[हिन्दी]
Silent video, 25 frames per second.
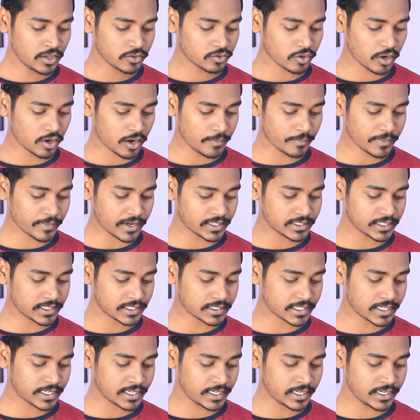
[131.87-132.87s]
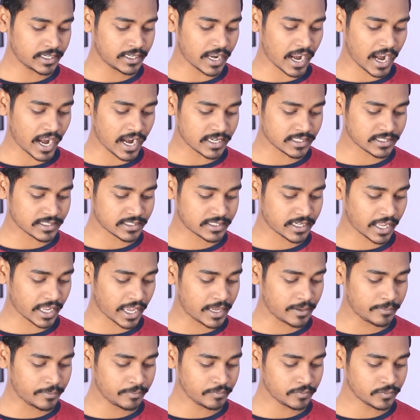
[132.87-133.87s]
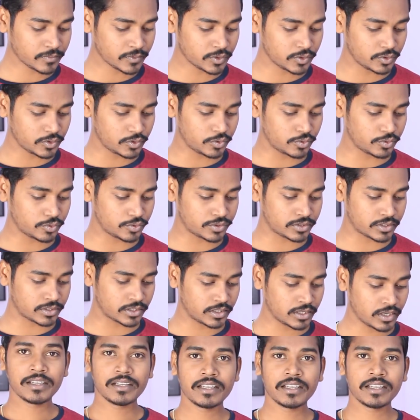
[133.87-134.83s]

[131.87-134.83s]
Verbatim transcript: तो हम कर देते हैं लास्ट टाइम यूज्ड